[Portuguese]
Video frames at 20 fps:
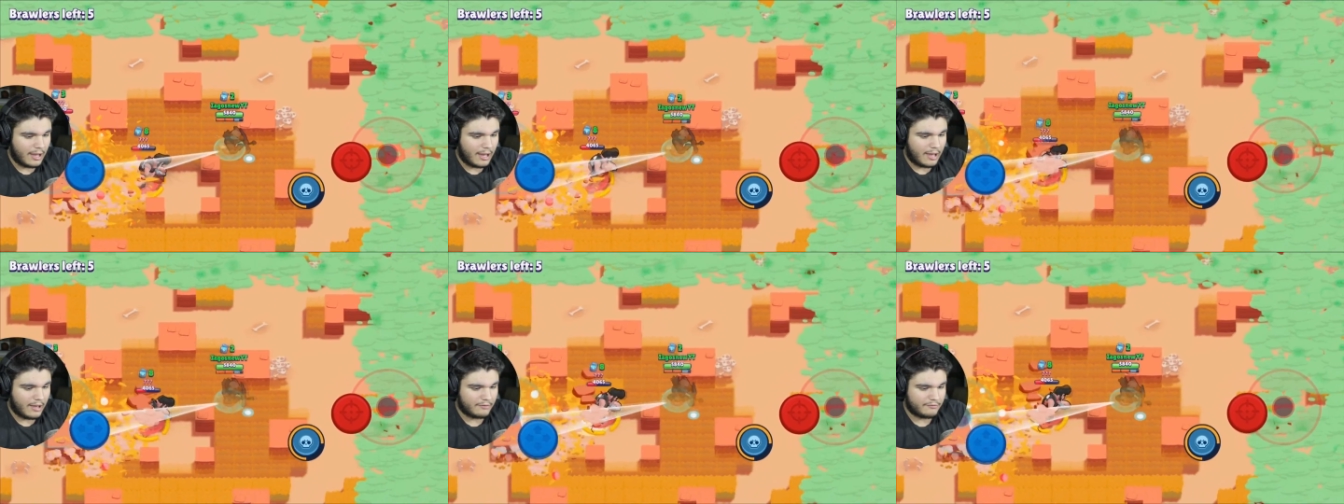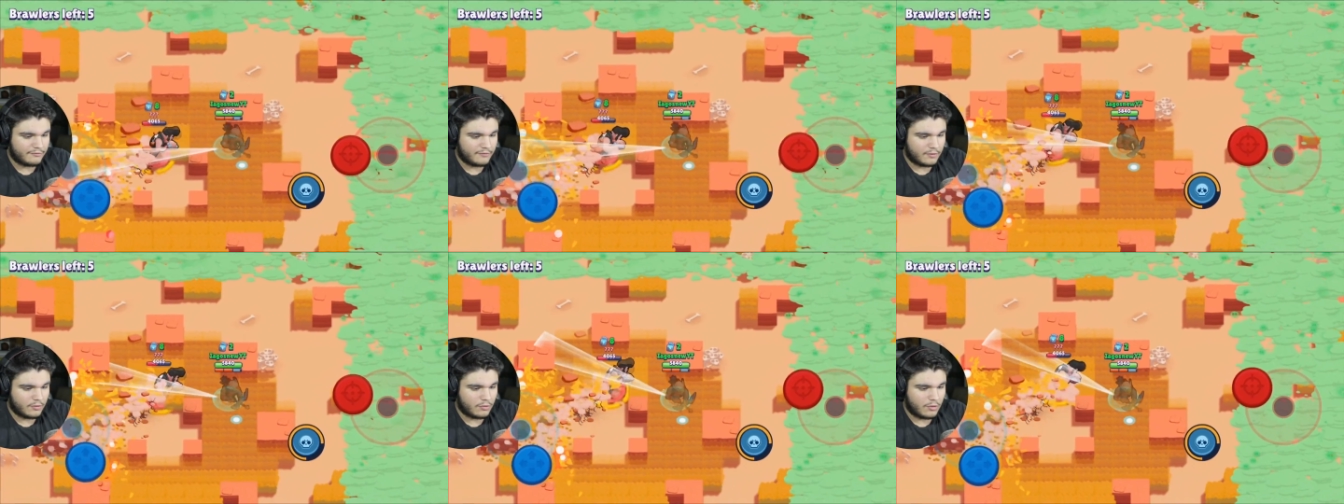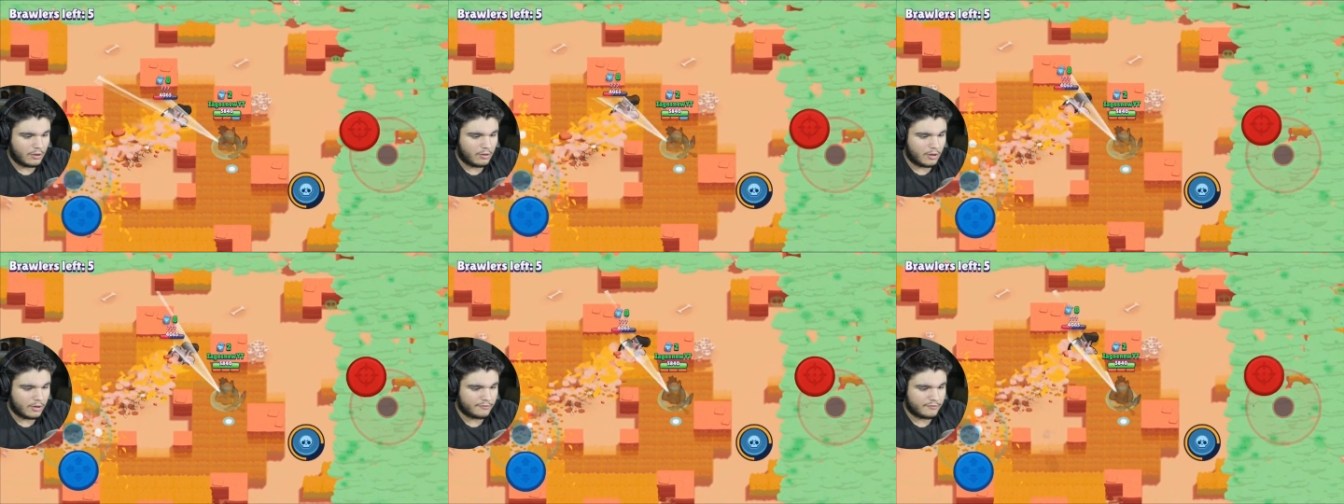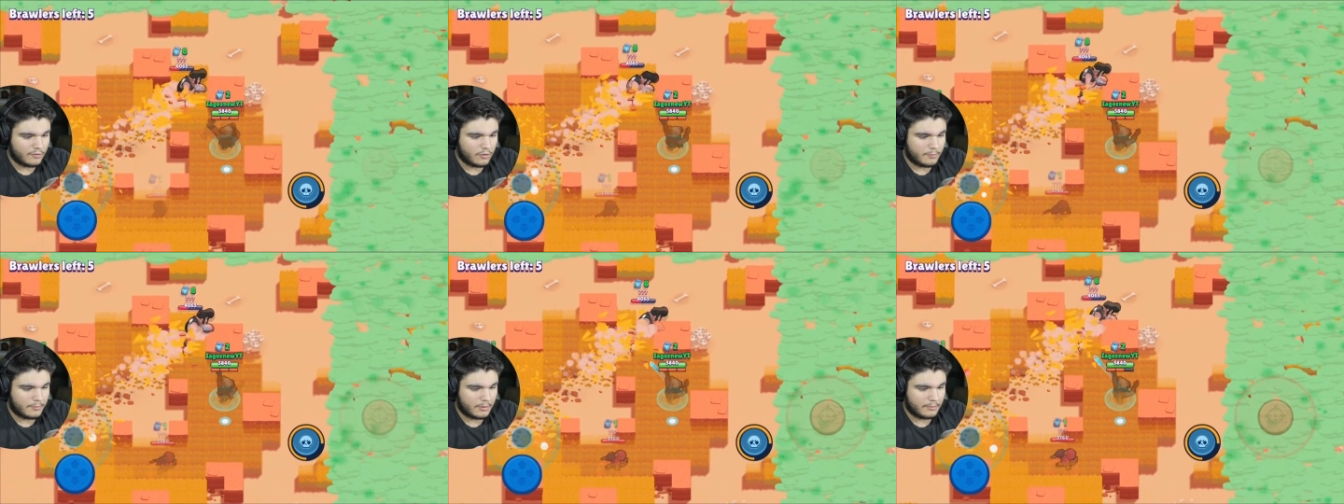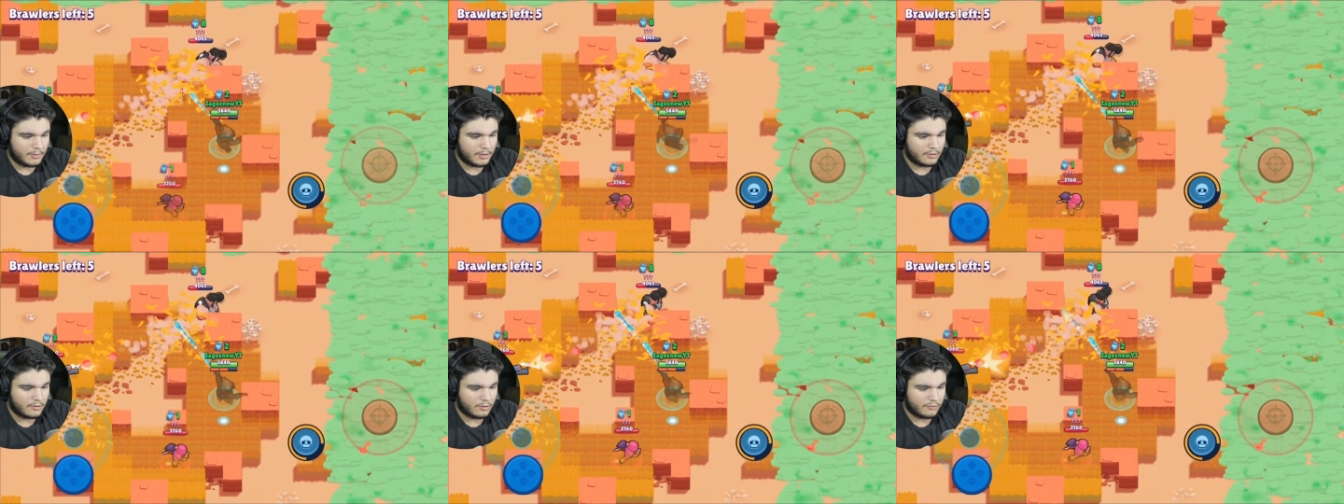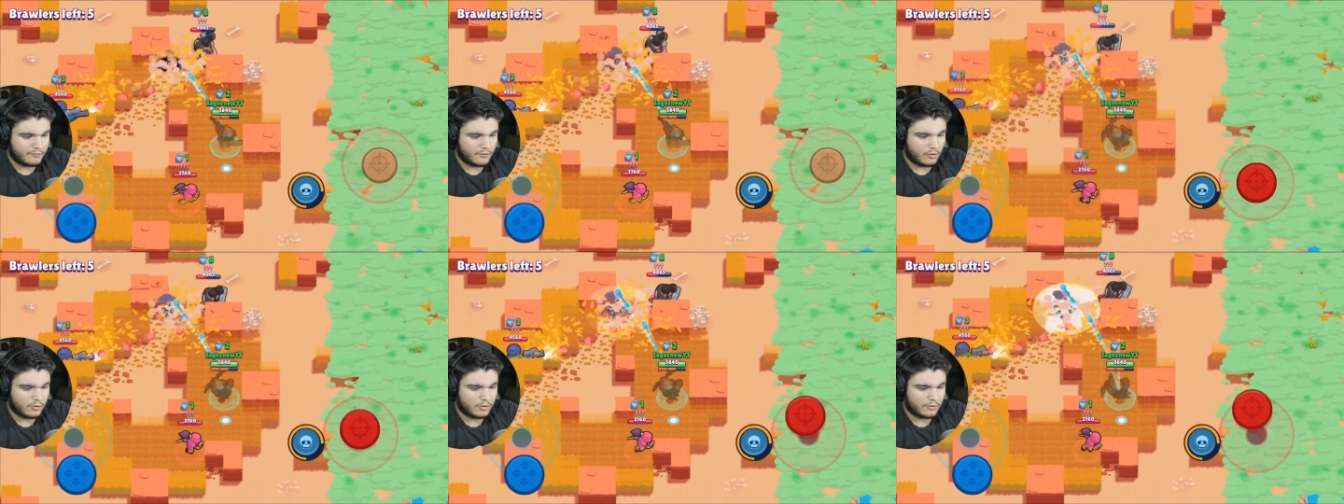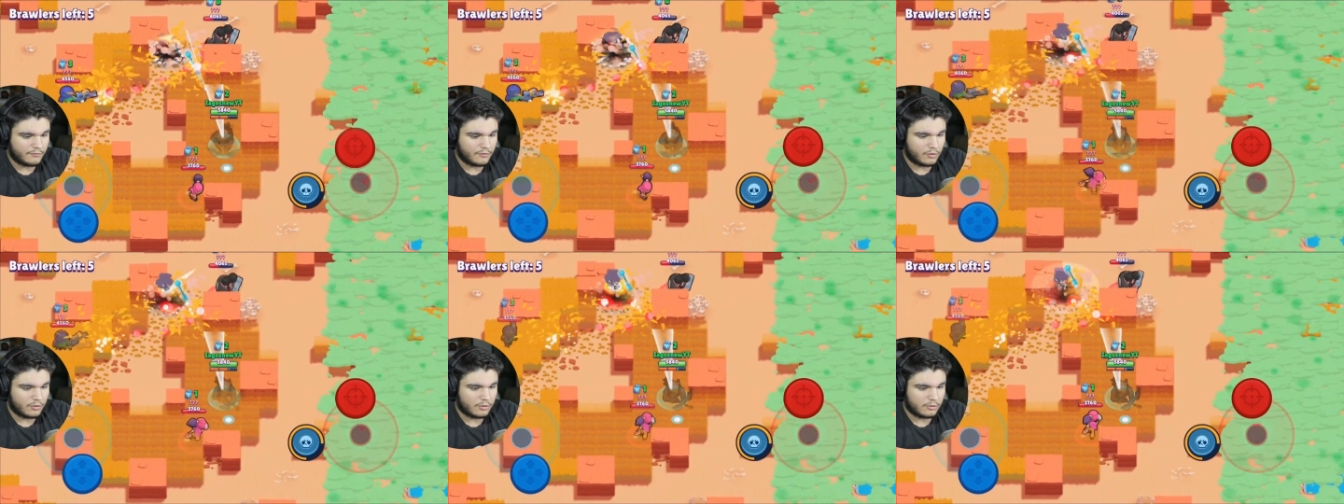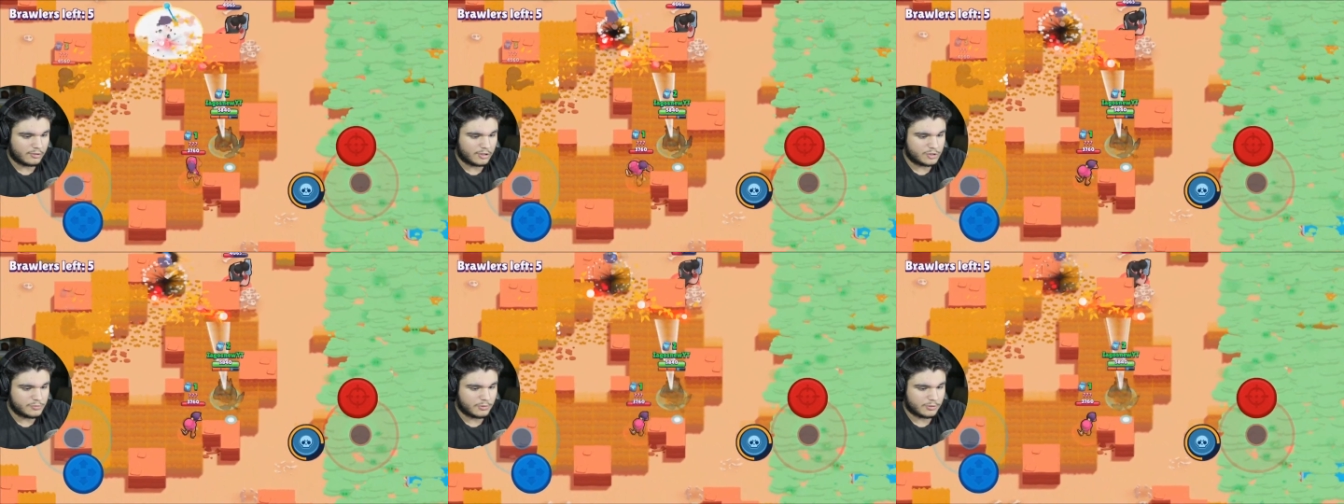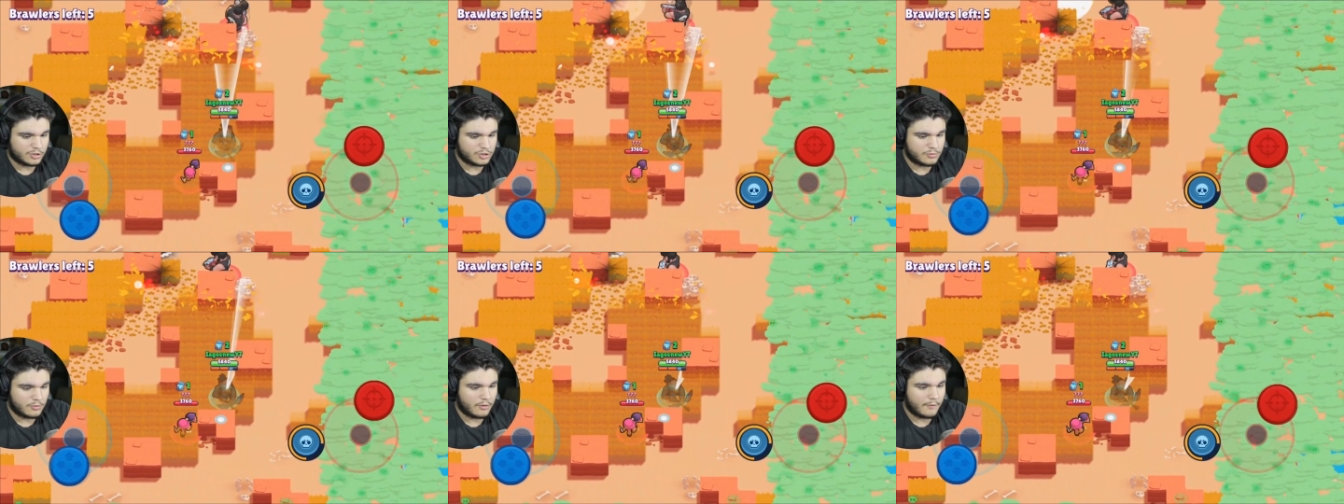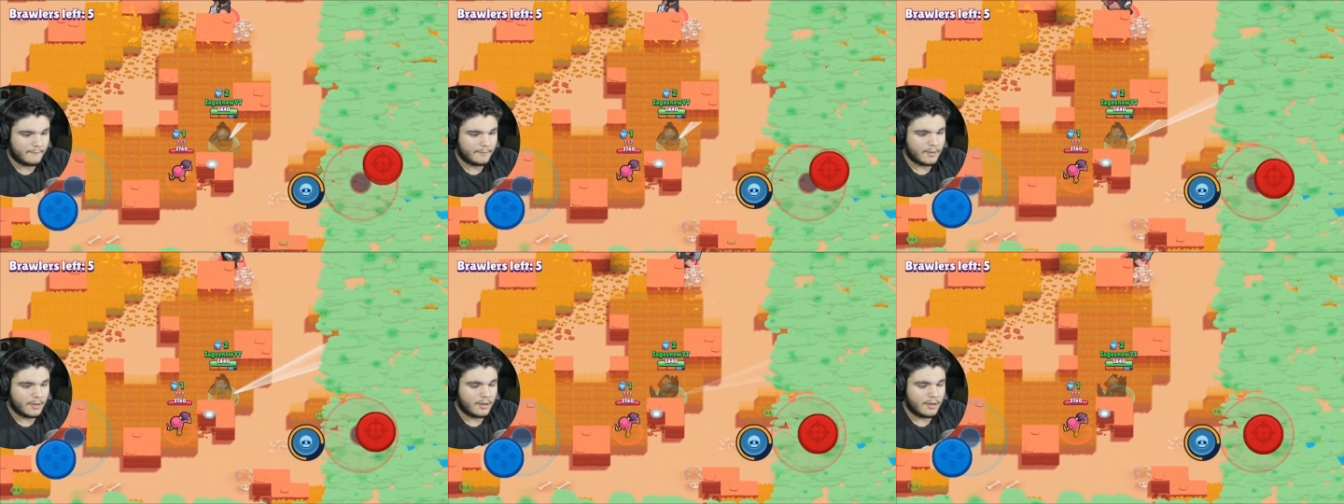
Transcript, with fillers: Ai, ferrou. Agora ferrou pra mim. Não, ferrou não, ferrou não. Tá de boa, tá de boa.